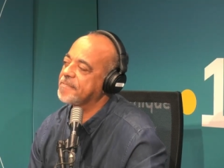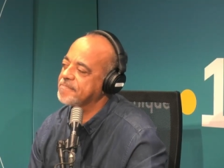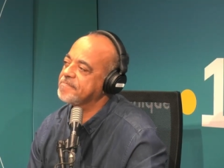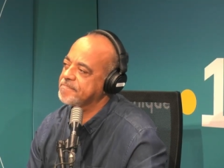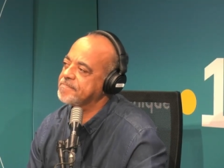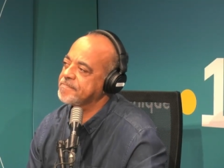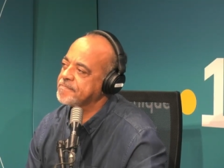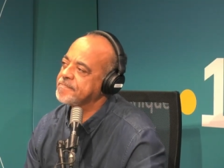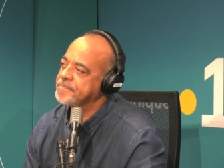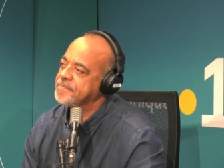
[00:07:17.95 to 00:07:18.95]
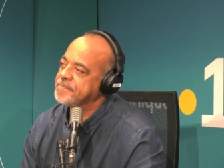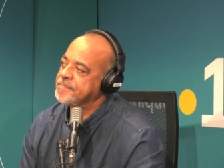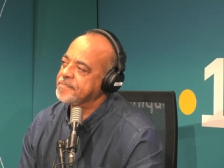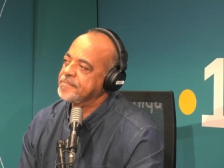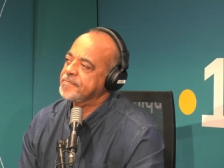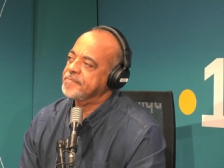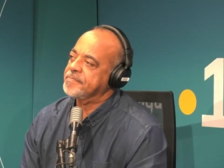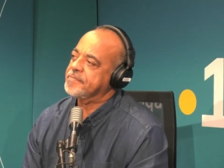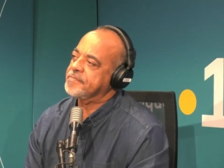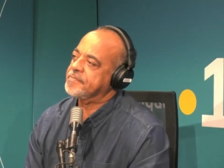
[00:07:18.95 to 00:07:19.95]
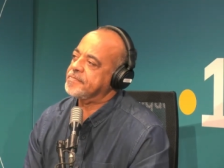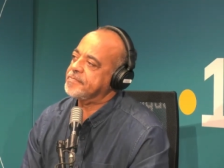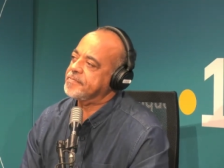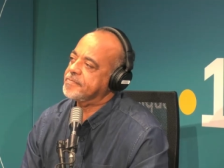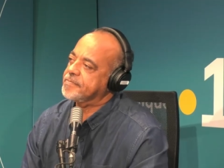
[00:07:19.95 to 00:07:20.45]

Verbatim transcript: Comment est-ce qu'on peut attirer les jeunes si le